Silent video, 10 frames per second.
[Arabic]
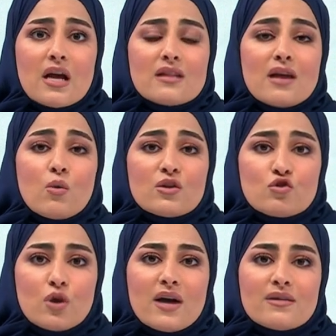
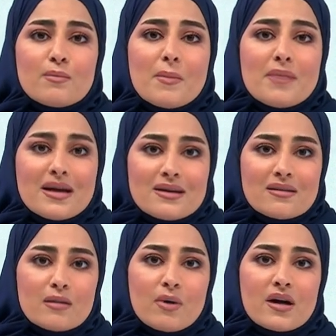توجهات مملكة
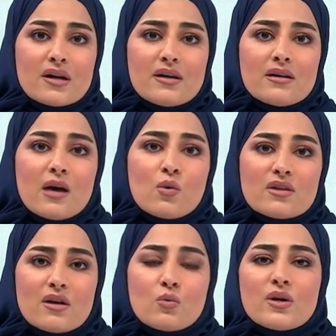البحرين نحو
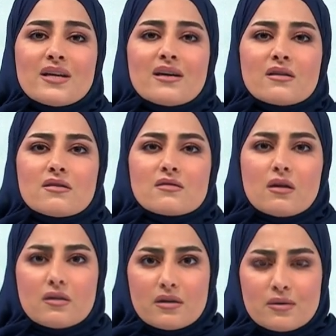تنويع
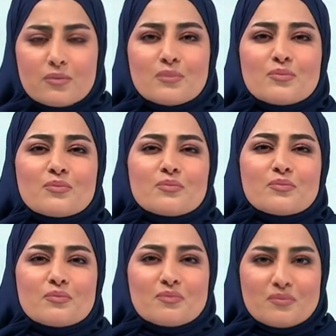الاقتصاد
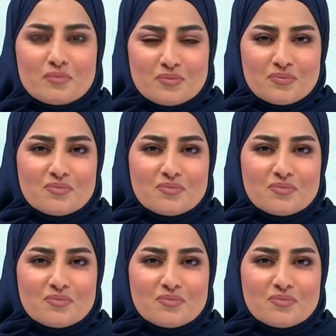مساكم